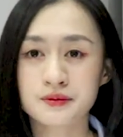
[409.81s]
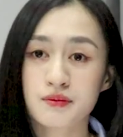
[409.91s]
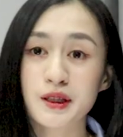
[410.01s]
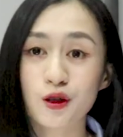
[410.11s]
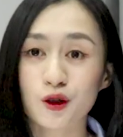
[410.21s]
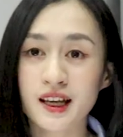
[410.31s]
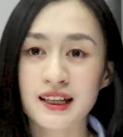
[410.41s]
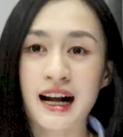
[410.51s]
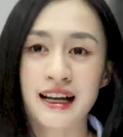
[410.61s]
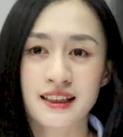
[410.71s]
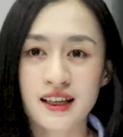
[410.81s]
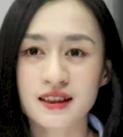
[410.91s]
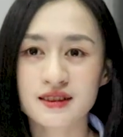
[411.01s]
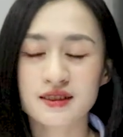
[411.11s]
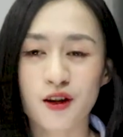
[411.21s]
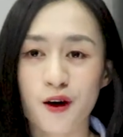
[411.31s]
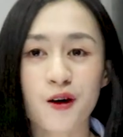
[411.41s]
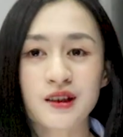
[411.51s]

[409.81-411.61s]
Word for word: mình có thể cải thiện nó,